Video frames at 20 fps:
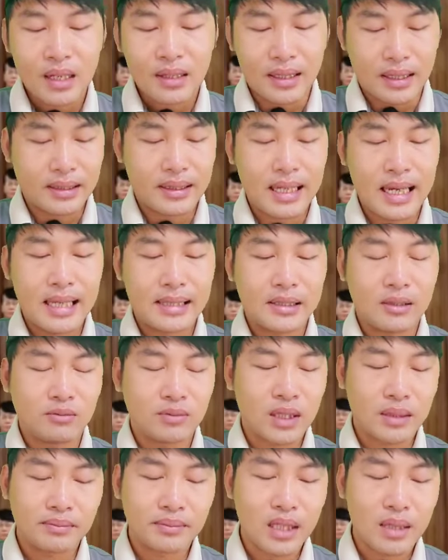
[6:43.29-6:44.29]
thật ra trong
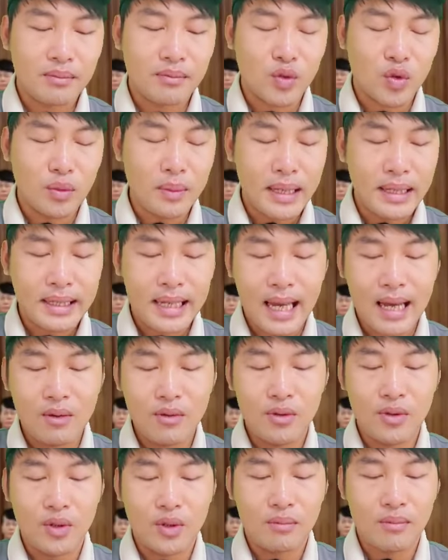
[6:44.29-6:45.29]
thâm tâm của bị
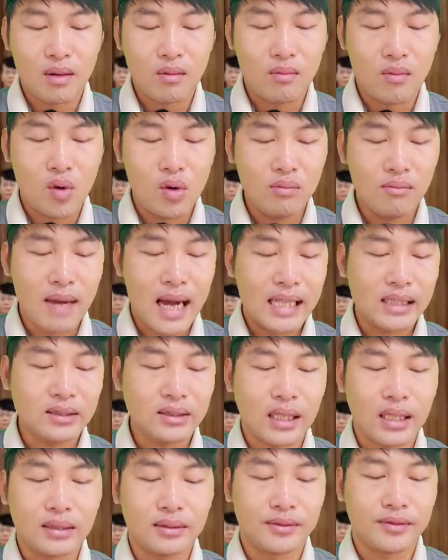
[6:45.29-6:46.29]
cáo luôn mong muốn bản
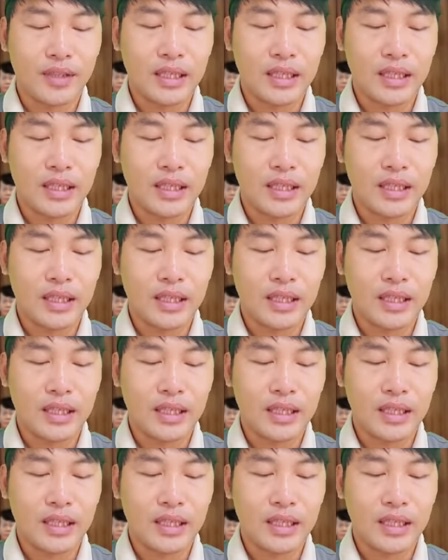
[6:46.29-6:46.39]
thân